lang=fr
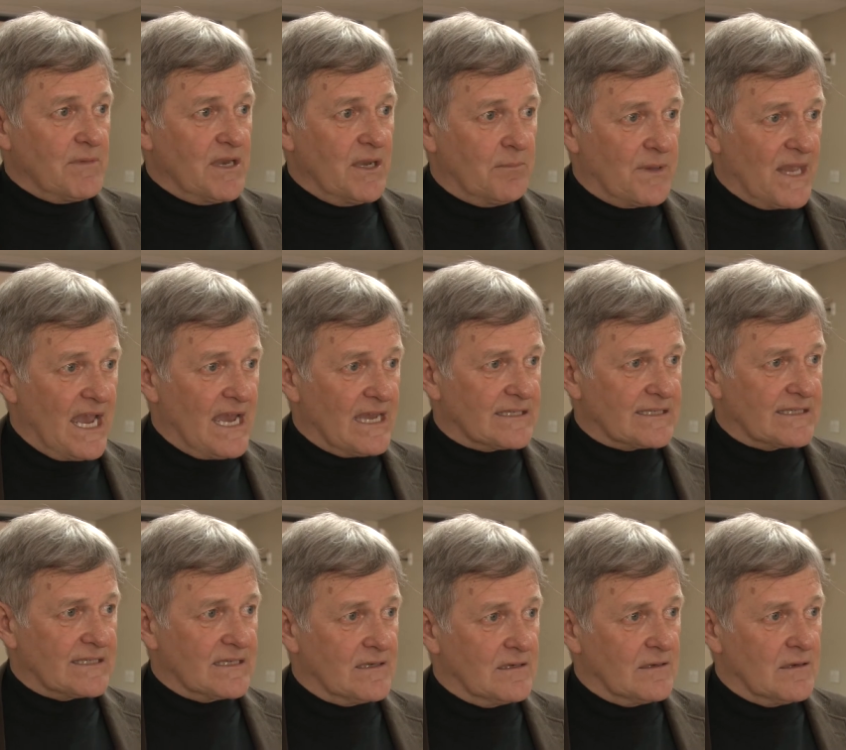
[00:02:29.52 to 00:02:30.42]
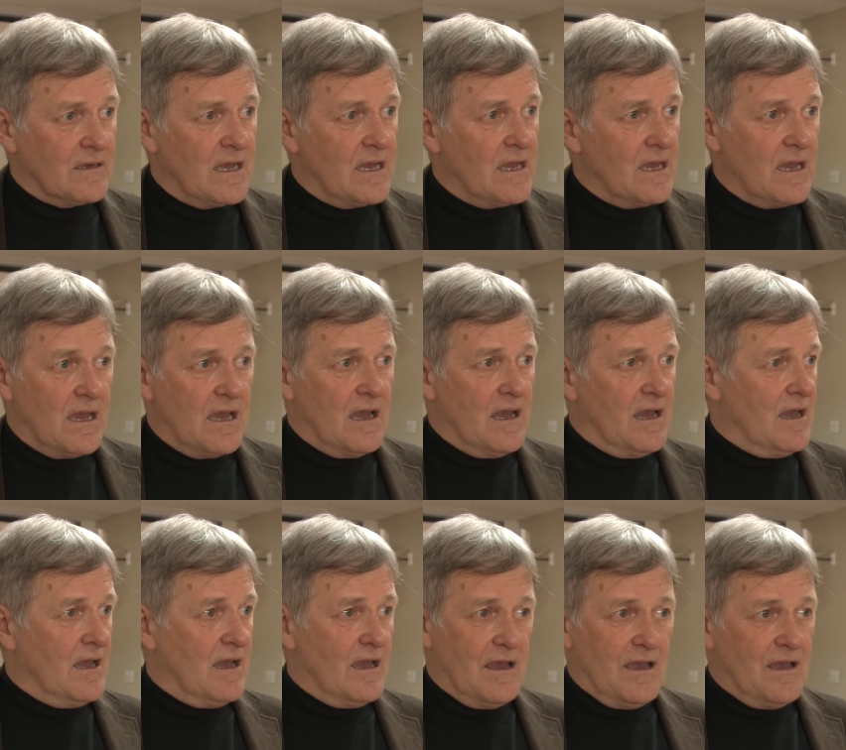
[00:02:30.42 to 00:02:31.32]
000 là,
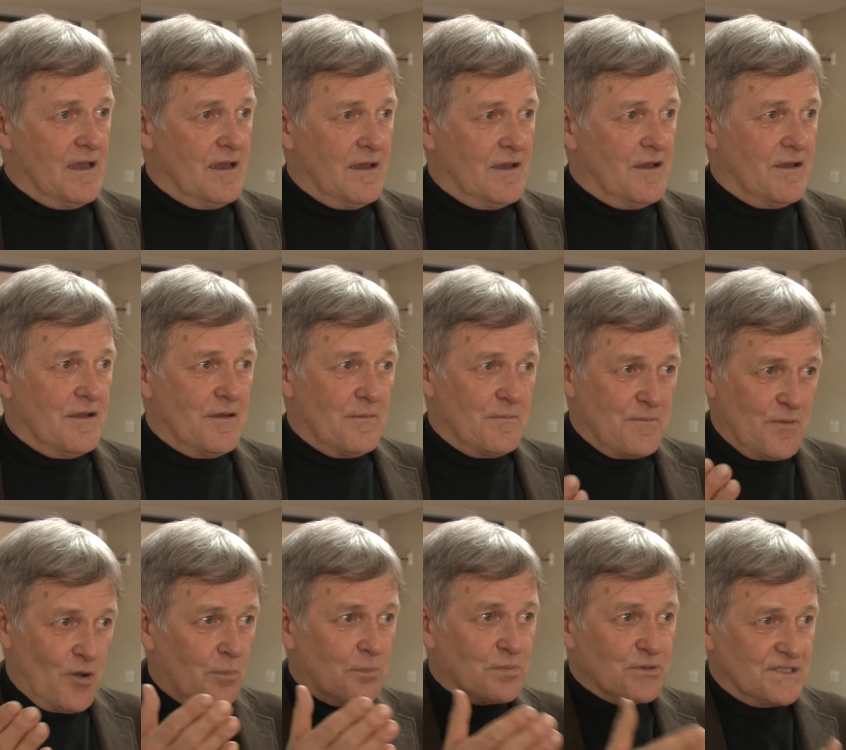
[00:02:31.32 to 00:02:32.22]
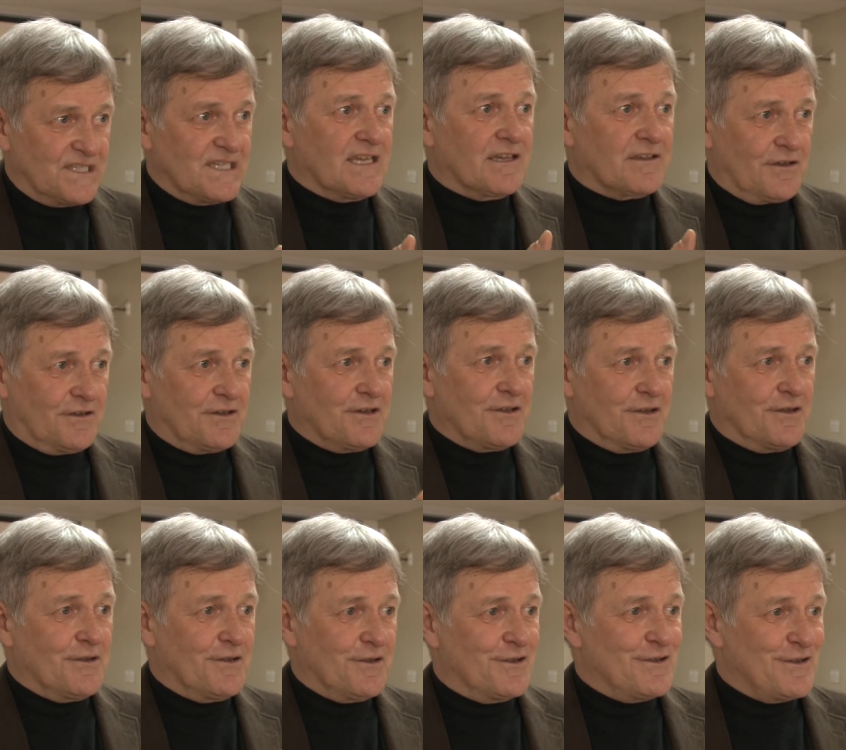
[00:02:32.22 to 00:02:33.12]
euh, mais on peut dire que
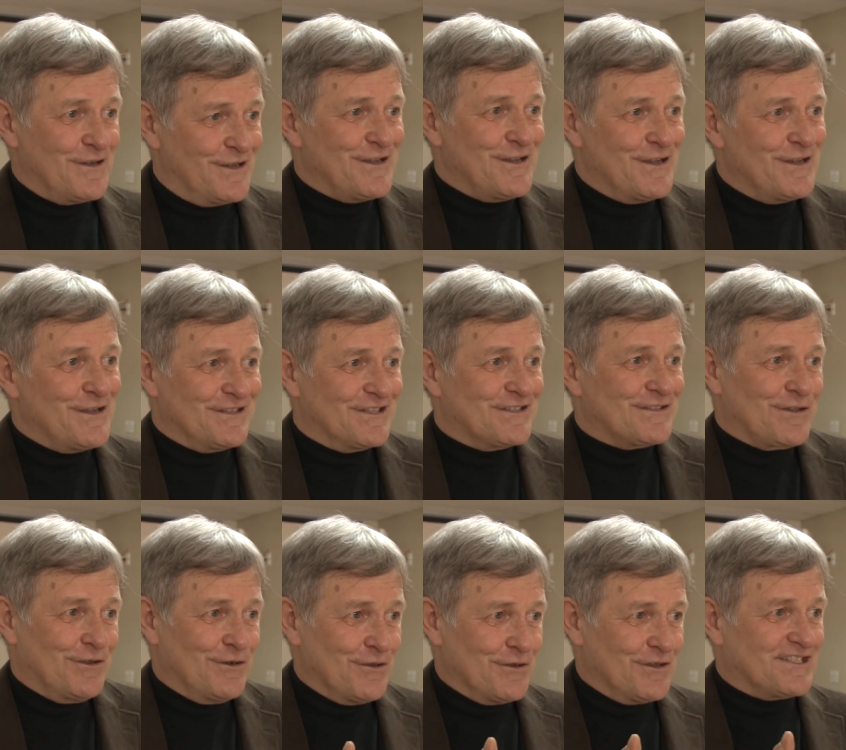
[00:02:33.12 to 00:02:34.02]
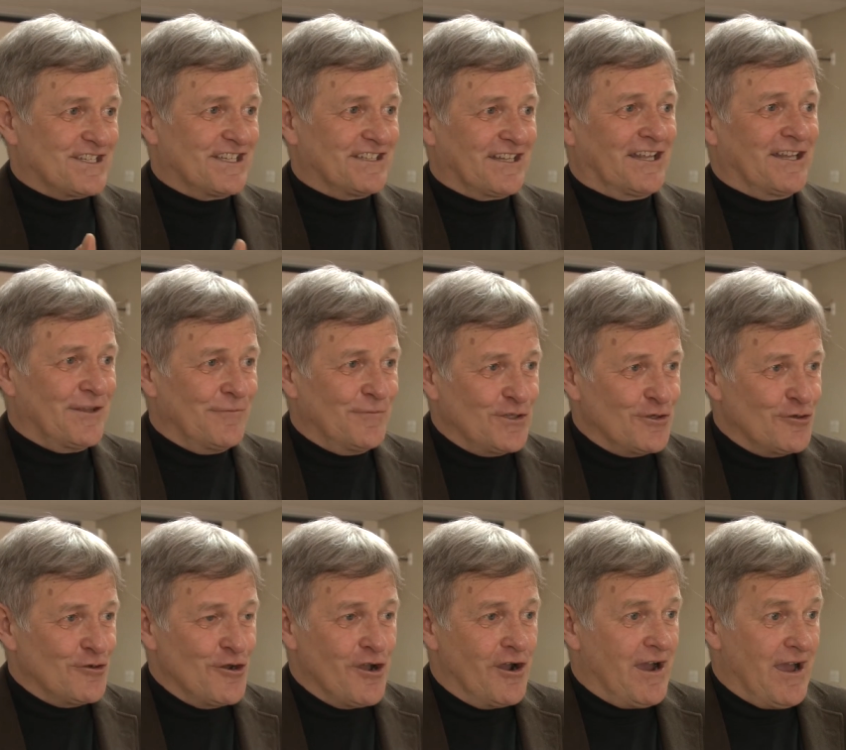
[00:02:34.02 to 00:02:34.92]
le, ce que le, cet
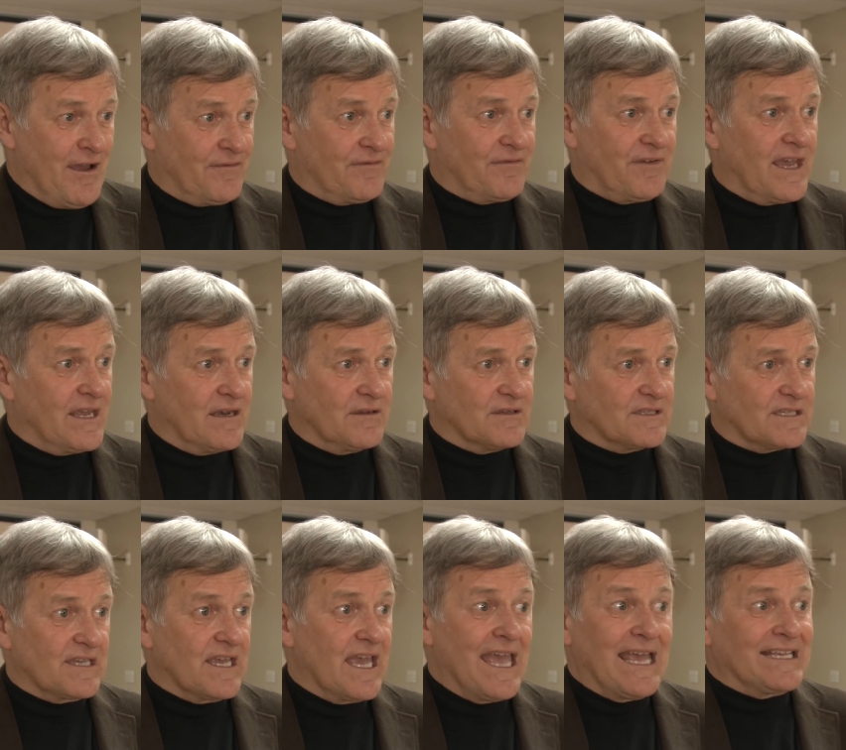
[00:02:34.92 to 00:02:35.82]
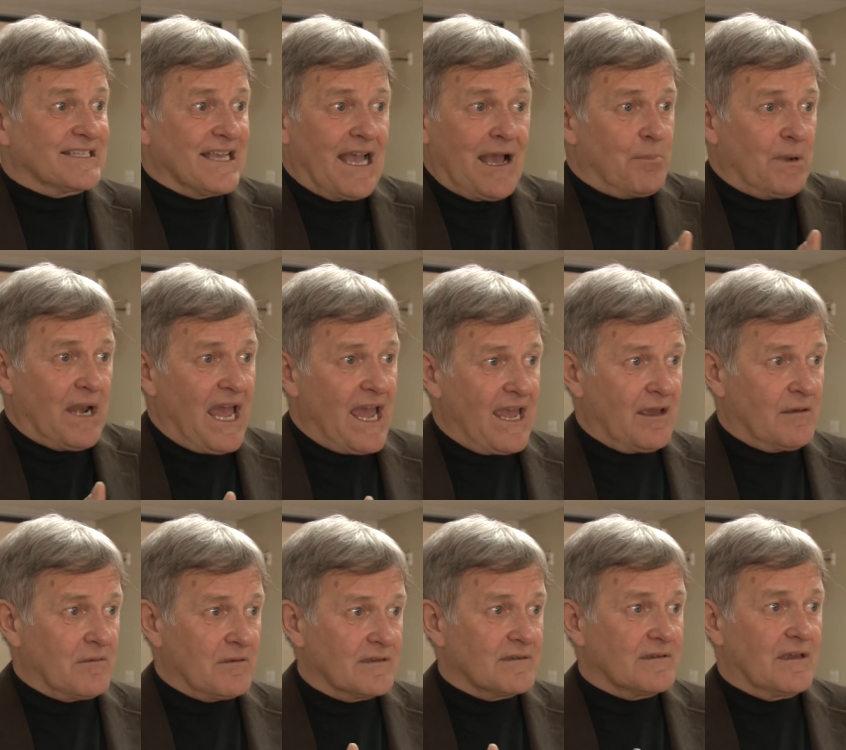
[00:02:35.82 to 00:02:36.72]
individu-là a fait, c'est
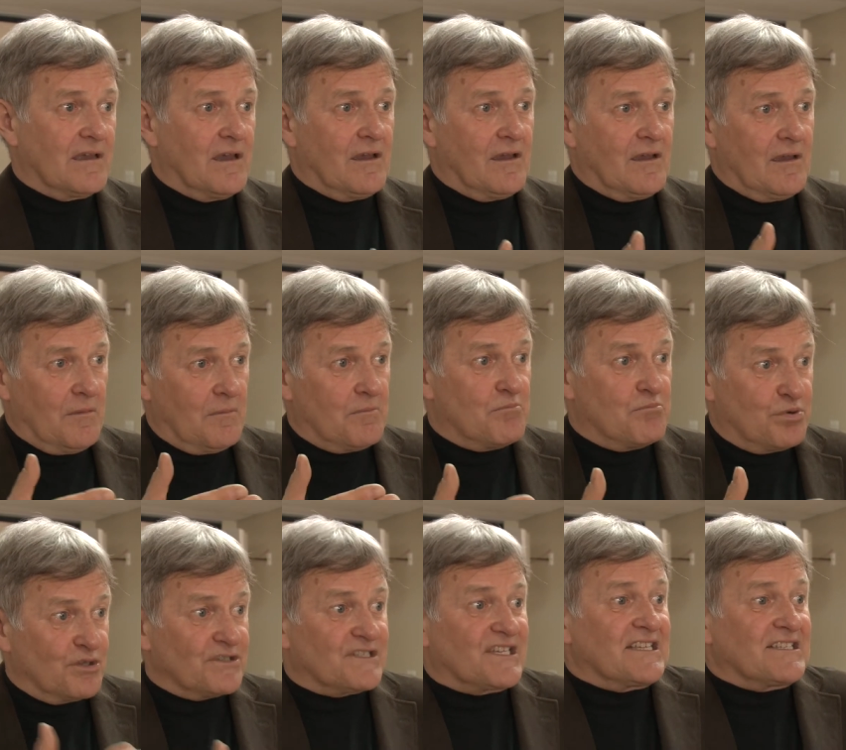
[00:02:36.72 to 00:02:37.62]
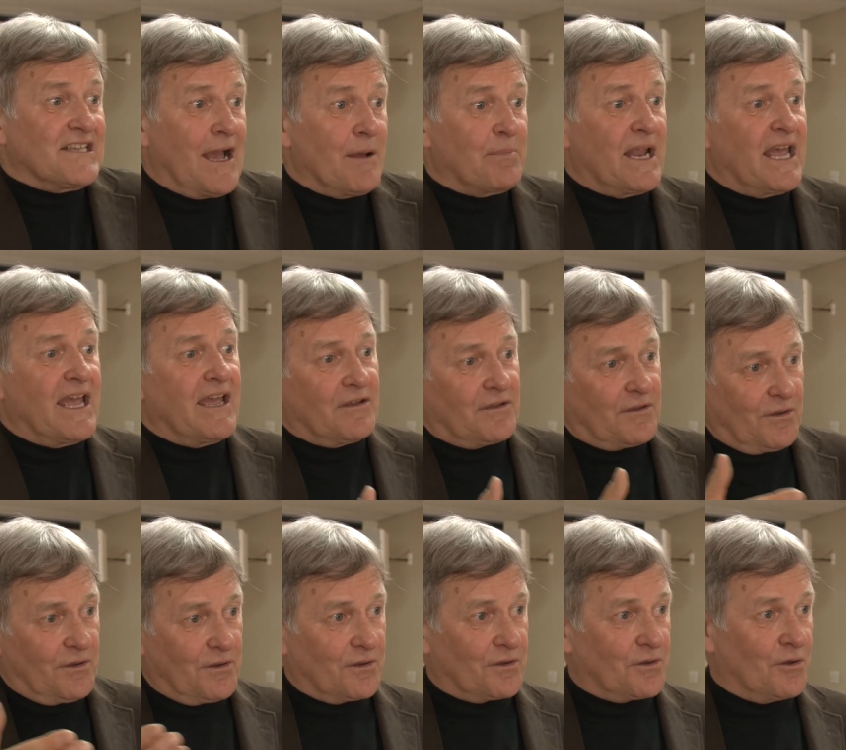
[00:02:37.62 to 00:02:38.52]
exemplaire, euh, plus exemplaire
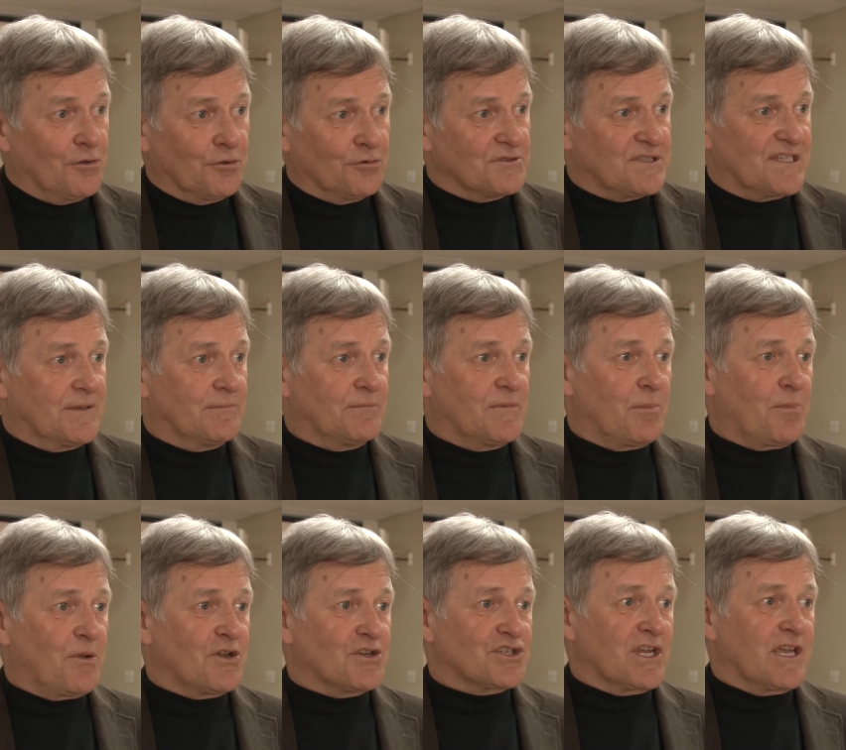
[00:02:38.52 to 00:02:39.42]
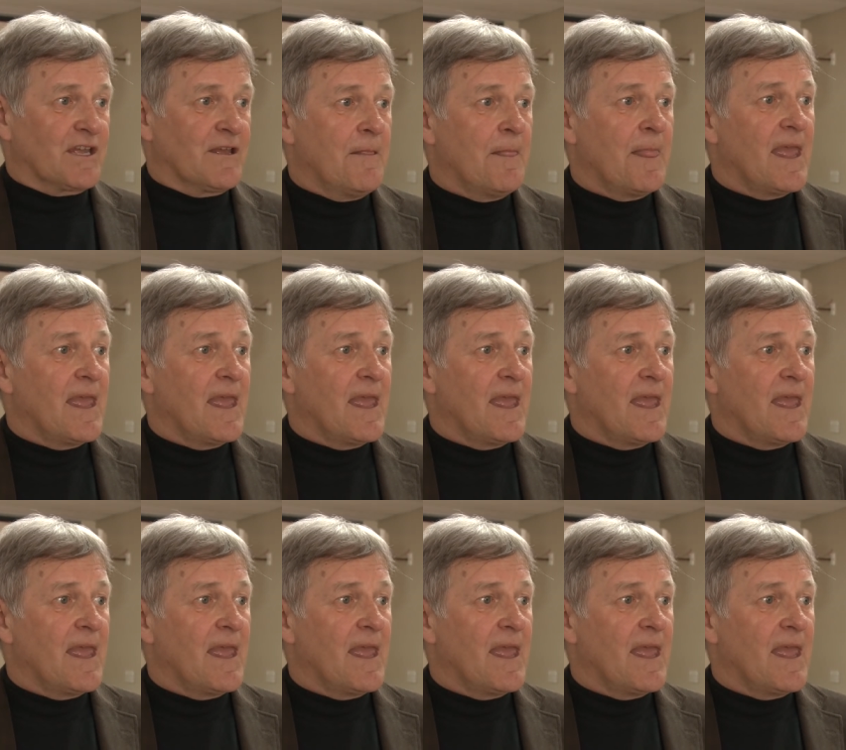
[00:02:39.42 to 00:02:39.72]
qu'un autre type de projet.